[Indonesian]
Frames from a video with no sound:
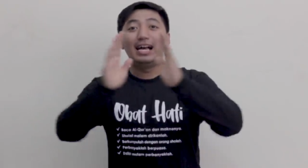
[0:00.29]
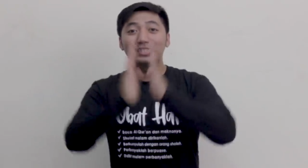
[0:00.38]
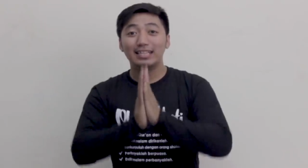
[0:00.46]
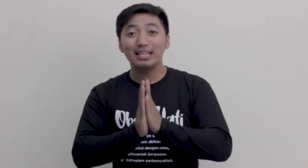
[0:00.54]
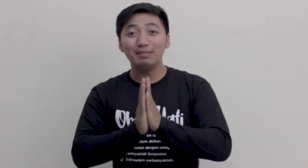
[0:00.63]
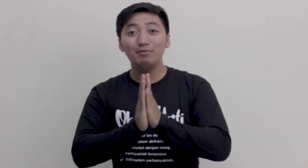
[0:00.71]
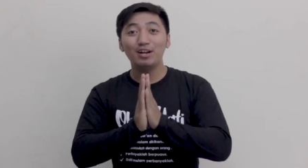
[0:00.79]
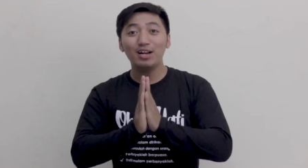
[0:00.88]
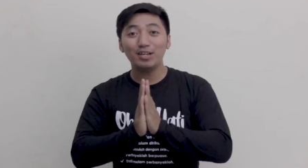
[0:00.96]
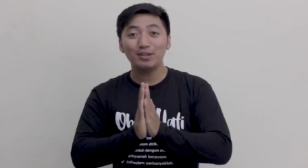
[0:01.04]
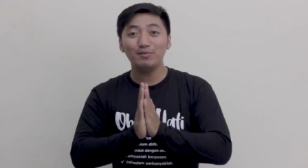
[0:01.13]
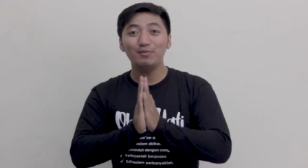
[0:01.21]

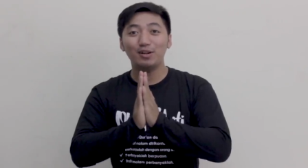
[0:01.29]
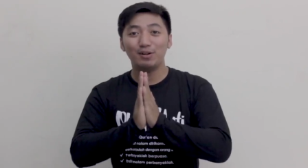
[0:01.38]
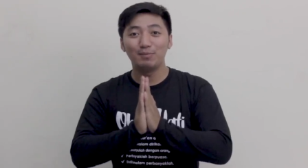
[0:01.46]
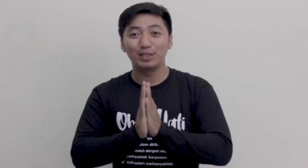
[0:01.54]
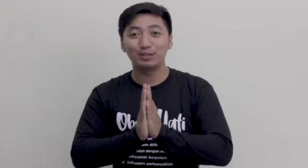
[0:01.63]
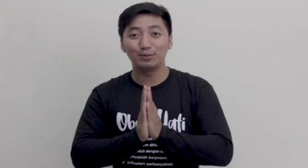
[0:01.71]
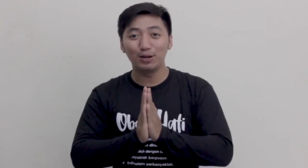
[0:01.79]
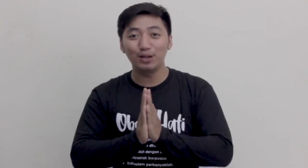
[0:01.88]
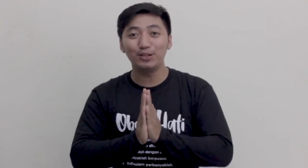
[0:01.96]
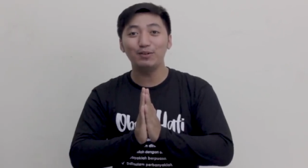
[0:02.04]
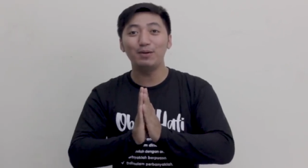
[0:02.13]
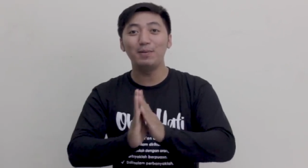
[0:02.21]
Assalamualaikum
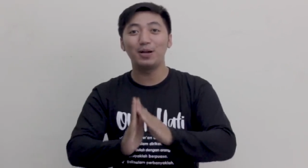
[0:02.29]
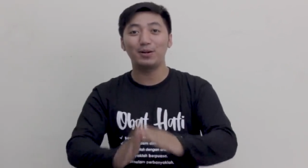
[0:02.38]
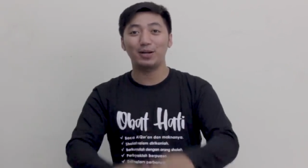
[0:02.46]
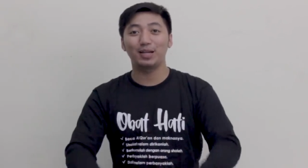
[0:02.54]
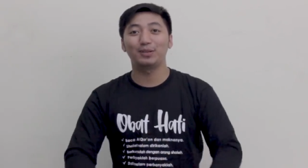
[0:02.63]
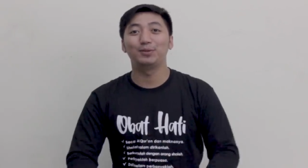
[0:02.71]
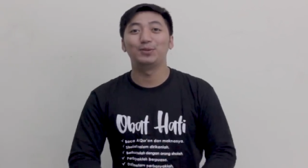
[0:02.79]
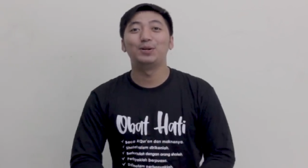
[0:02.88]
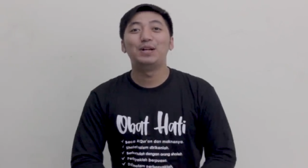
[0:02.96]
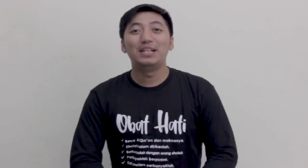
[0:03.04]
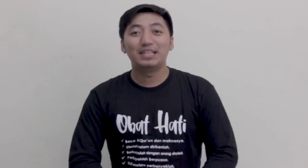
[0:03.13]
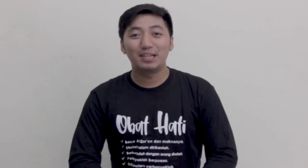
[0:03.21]
warahmatullahi
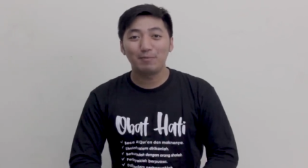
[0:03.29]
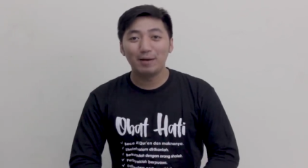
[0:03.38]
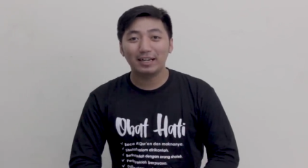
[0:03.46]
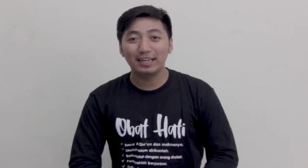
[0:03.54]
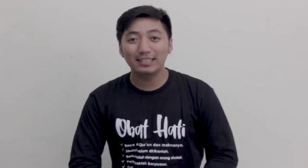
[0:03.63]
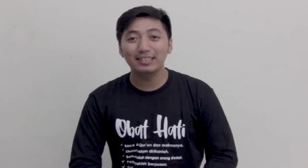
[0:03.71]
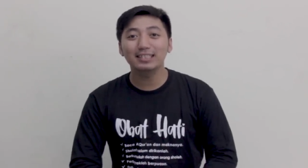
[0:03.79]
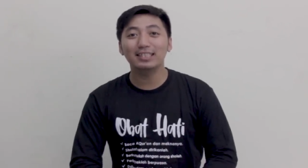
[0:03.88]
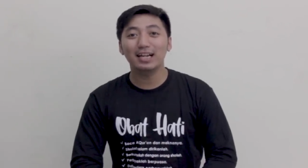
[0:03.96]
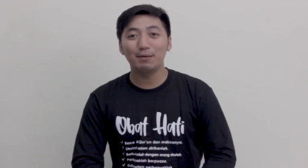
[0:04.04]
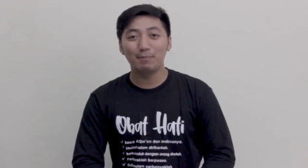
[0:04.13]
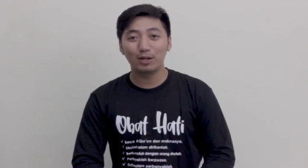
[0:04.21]
wabarakatuh. Terima kasih
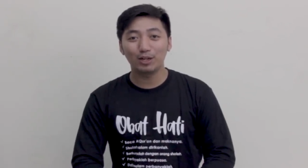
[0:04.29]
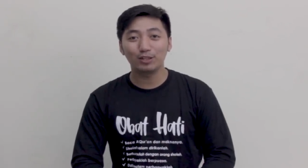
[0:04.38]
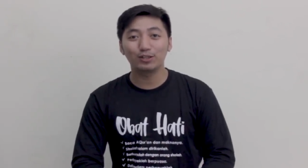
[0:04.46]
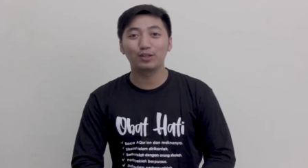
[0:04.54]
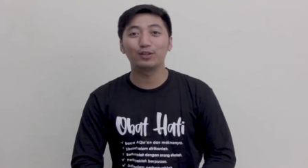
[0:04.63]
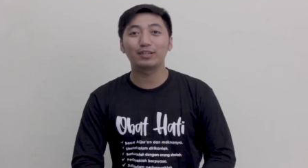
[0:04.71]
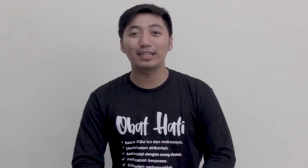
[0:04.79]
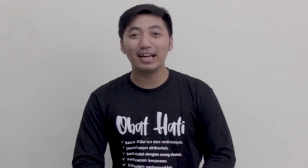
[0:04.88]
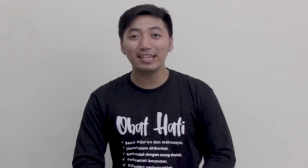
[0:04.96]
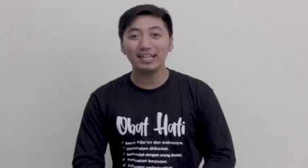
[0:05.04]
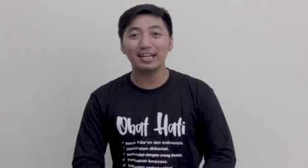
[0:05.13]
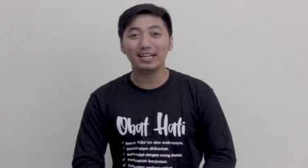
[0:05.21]
telah menonton
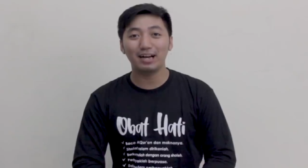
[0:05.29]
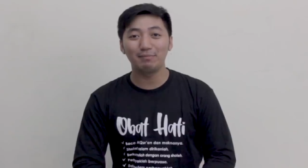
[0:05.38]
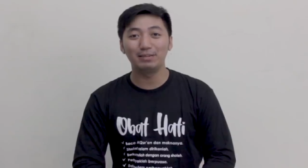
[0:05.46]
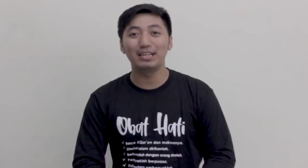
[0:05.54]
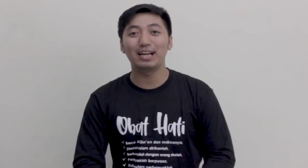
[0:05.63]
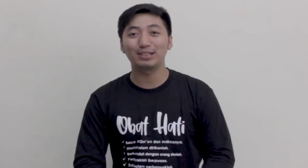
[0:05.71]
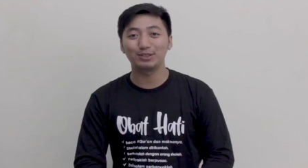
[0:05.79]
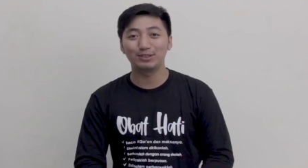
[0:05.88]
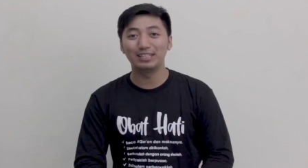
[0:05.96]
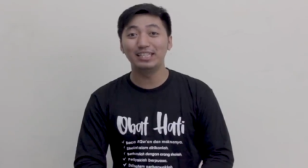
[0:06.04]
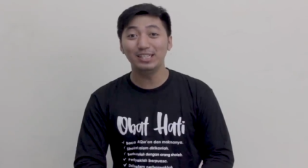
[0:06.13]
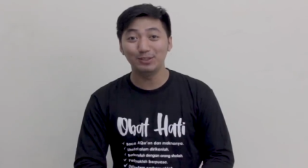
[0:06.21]
karya kami
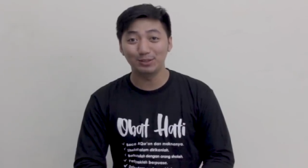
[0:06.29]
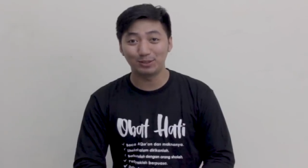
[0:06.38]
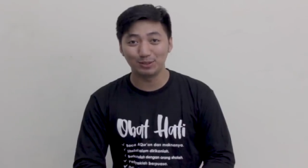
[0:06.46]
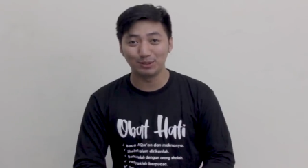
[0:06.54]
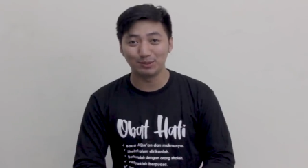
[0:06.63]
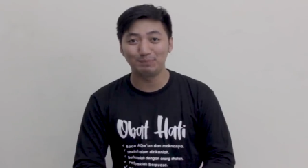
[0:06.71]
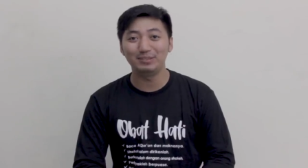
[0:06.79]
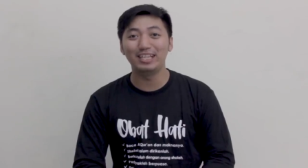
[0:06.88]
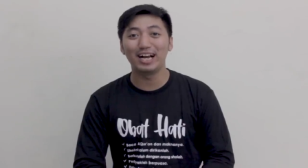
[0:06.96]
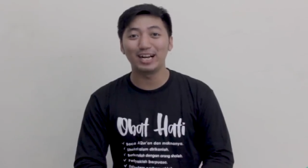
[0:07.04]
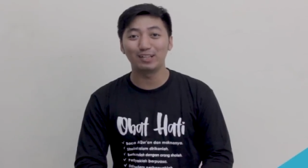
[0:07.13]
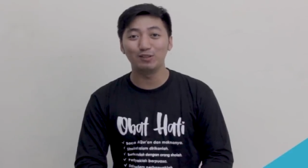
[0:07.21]
langsung di YouTube.
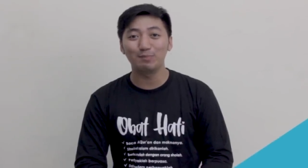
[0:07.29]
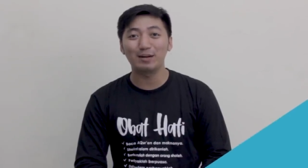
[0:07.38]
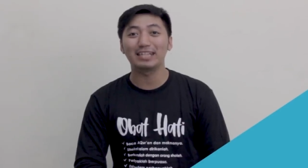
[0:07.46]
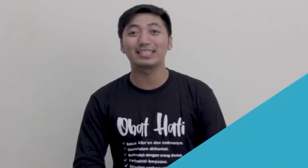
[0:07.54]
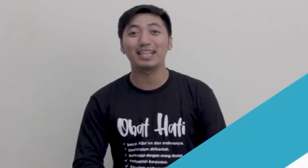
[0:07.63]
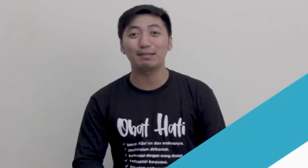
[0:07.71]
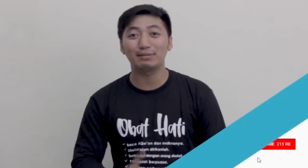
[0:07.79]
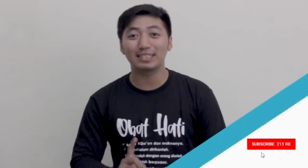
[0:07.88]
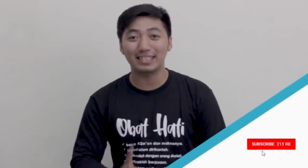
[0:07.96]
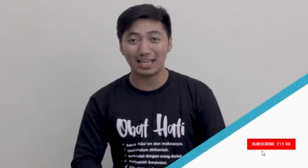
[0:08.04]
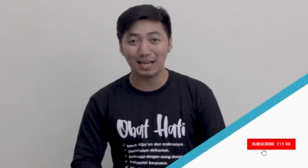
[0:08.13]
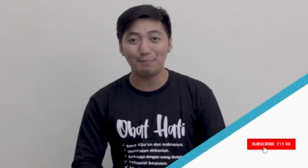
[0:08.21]
Jangan lupa
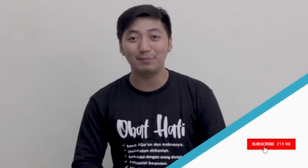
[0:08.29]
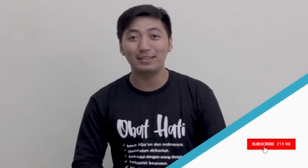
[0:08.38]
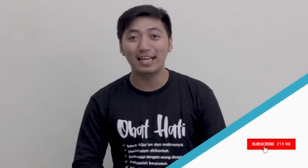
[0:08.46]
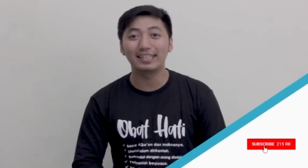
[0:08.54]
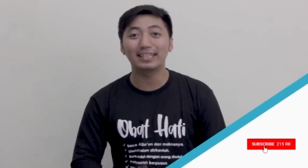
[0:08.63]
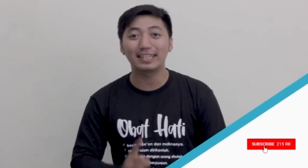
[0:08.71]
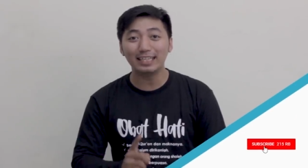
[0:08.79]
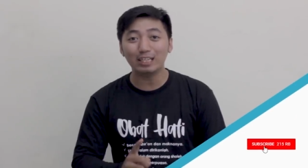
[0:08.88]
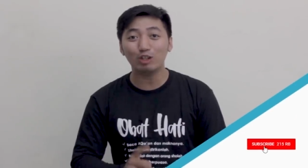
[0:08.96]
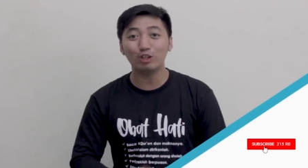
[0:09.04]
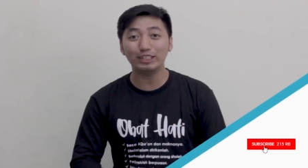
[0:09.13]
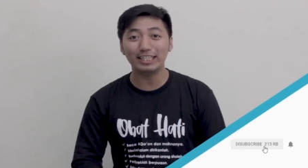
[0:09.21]
subscribe dan
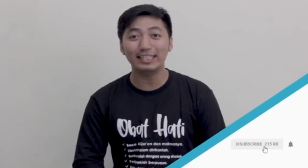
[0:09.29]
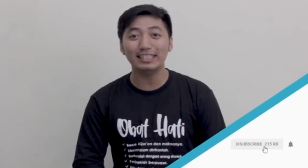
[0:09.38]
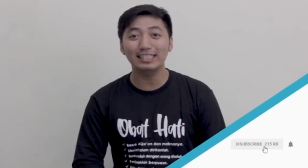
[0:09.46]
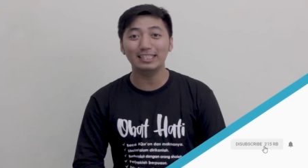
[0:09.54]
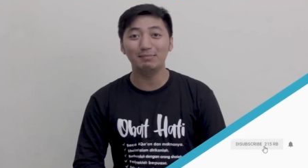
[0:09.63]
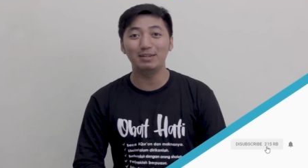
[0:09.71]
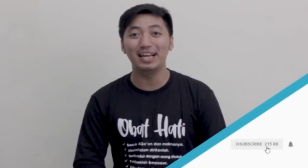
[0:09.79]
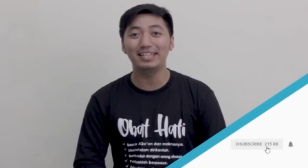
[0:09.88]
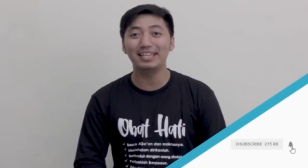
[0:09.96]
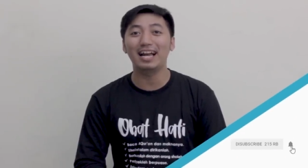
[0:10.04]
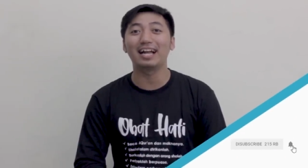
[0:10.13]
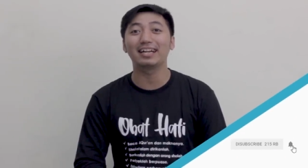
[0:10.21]
klik lonceng di
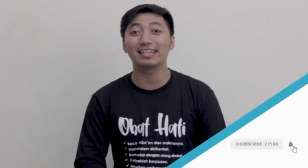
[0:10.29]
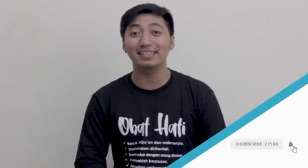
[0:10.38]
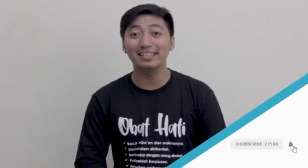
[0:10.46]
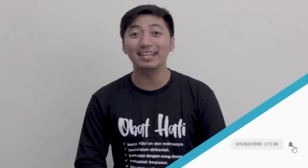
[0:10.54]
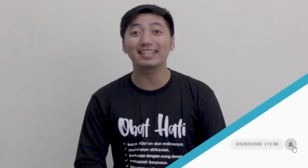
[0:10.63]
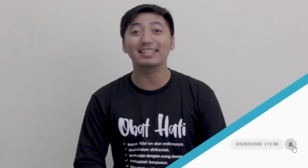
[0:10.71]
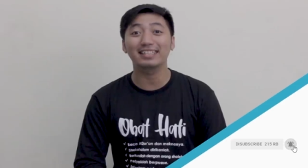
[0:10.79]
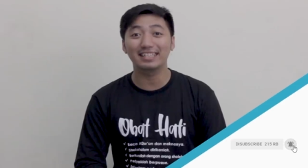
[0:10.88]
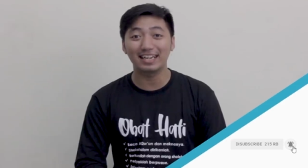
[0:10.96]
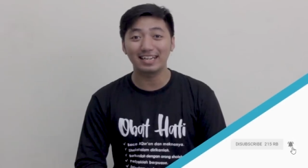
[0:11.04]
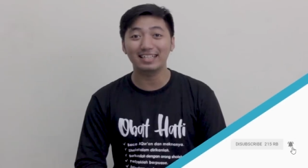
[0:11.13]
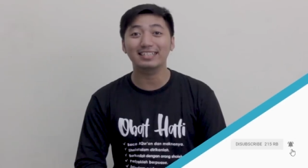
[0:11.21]
sebelahnya agar tidak
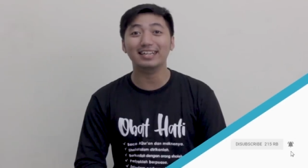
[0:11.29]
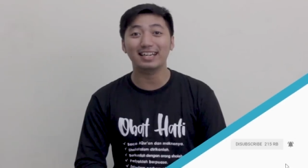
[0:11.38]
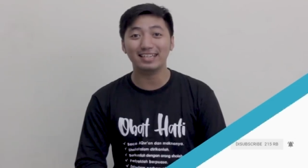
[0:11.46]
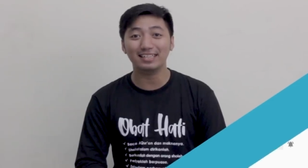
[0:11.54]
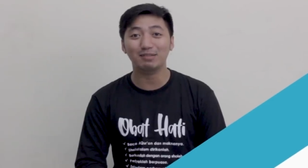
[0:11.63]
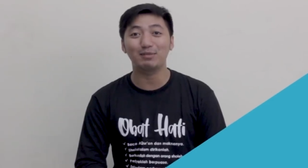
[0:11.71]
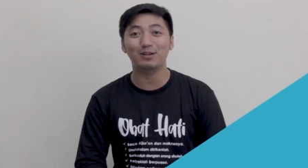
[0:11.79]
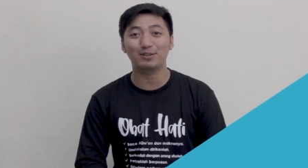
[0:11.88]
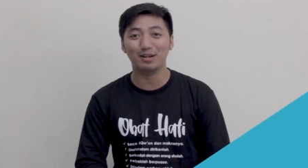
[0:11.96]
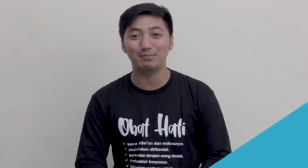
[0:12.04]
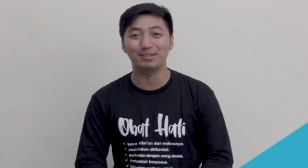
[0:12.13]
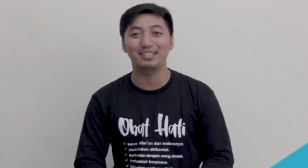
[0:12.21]
ketinggalan karya
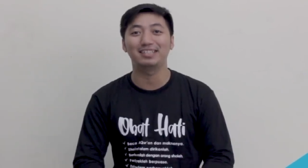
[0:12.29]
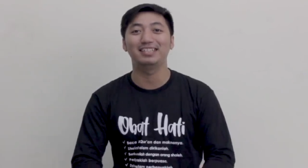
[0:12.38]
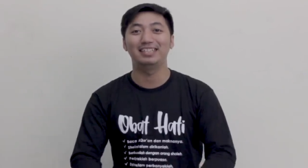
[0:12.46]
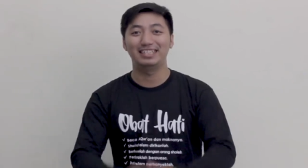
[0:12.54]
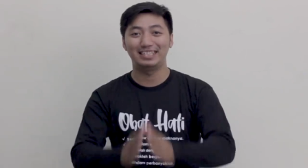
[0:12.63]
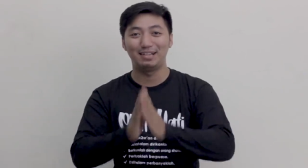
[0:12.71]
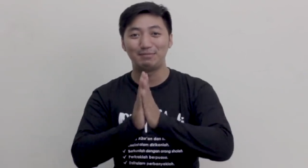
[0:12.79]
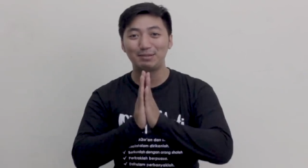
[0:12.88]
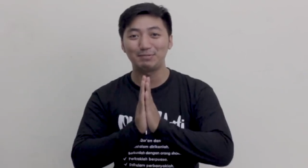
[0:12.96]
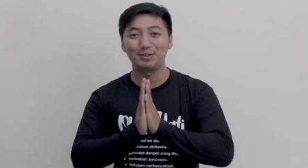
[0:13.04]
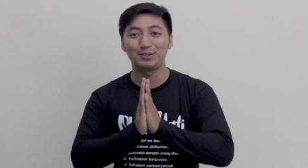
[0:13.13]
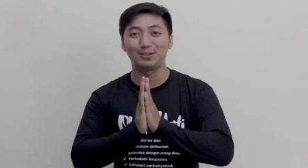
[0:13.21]
terbaru kami.
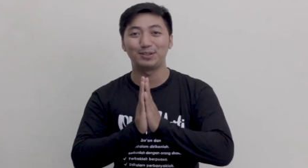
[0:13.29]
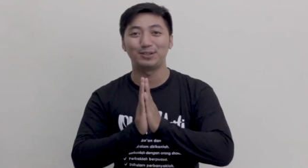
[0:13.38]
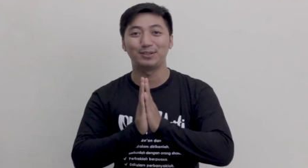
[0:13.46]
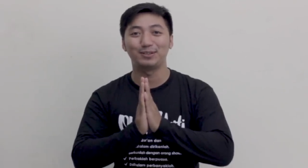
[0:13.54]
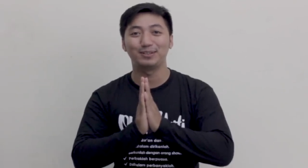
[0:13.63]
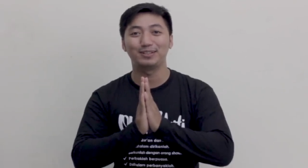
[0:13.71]
Selamat menonton.